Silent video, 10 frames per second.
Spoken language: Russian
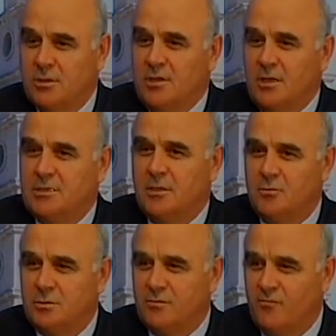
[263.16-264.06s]
А то, что
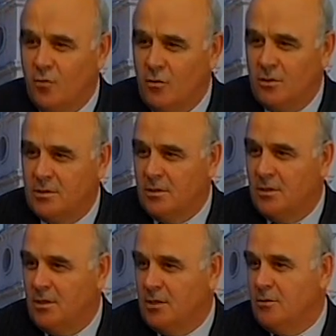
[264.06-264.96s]
я остаюсь в
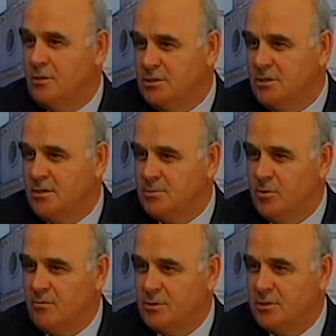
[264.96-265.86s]
городе, это
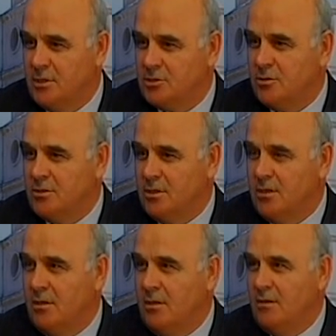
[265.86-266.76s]
лишний раз подтверждает,
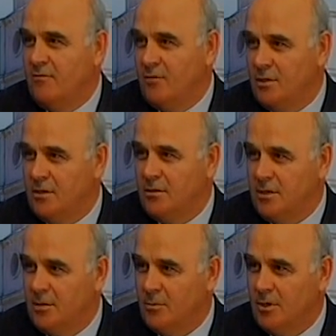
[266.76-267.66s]
что я
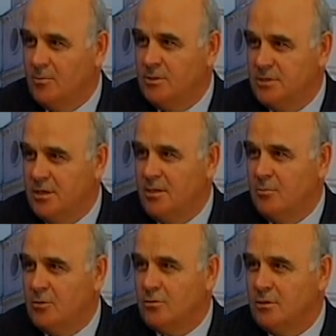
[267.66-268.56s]
верен тем
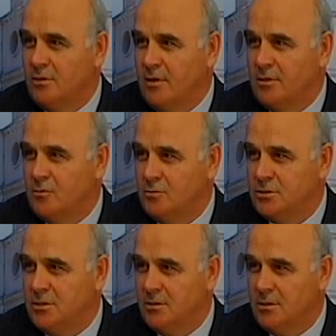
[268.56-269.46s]
обещаниям, которые
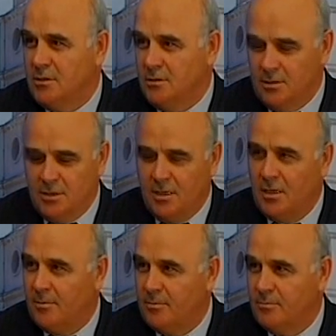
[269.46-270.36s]
давал, идучи,
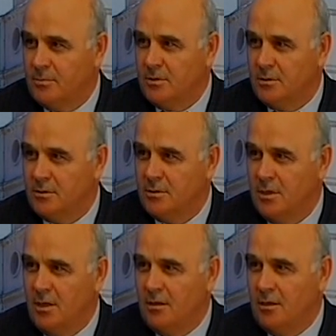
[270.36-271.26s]
идя на,
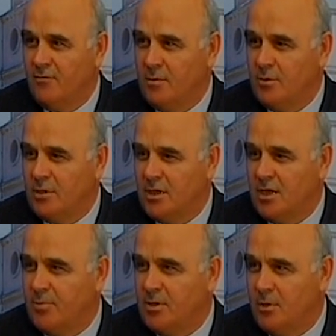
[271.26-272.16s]
э, на, выборы. на
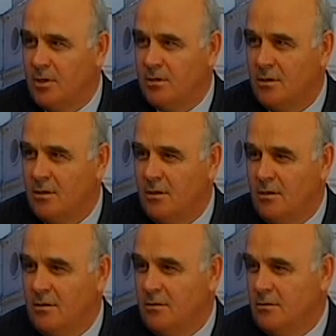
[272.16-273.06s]
выборы как примар.